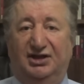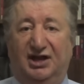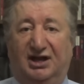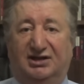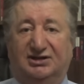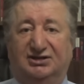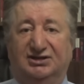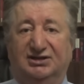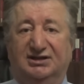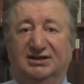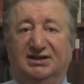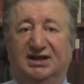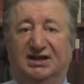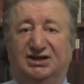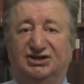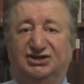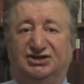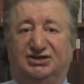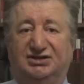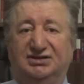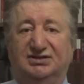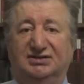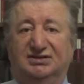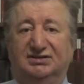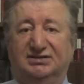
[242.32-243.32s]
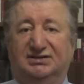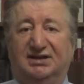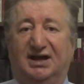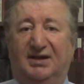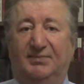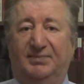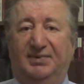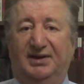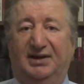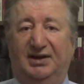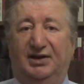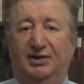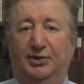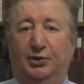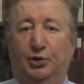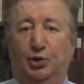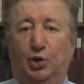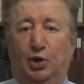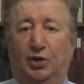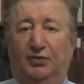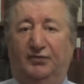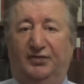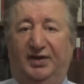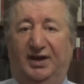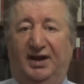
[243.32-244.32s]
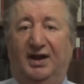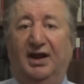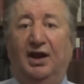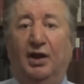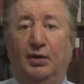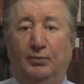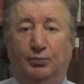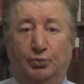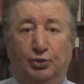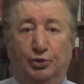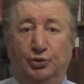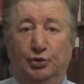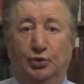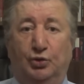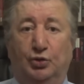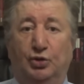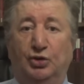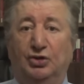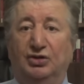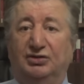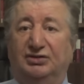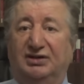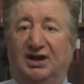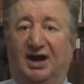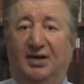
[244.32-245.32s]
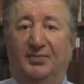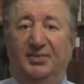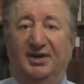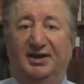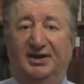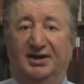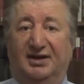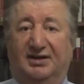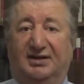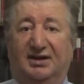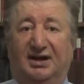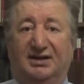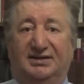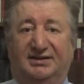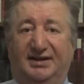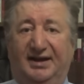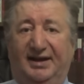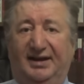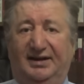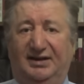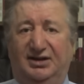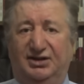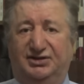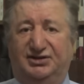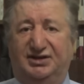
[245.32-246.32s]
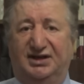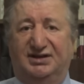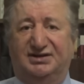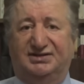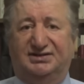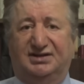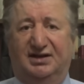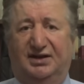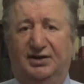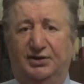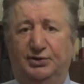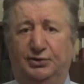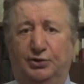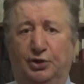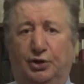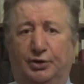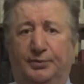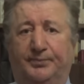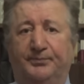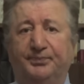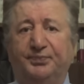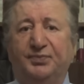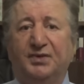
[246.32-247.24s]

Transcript: yakınlaştığı da biliniyor ve bunu Amerika tehlike sayıyor.